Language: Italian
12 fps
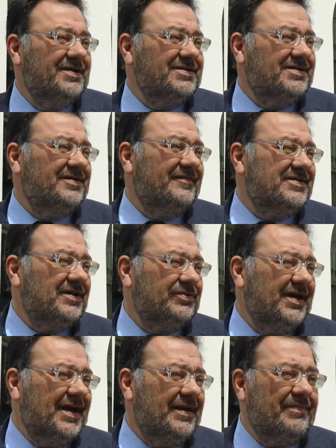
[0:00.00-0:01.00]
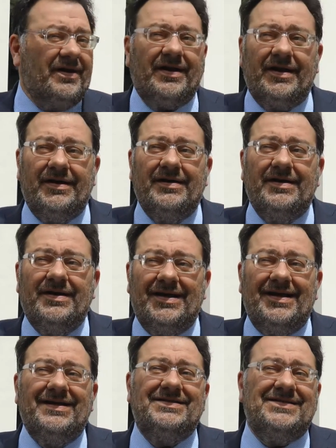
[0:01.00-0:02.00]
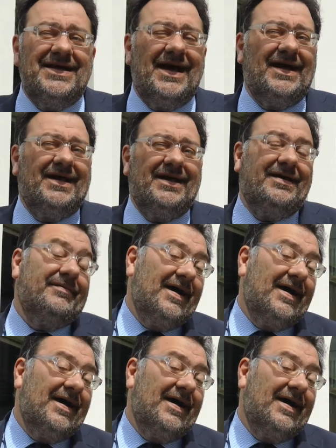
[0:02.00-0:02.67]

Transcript: si deve salutare per iniziare,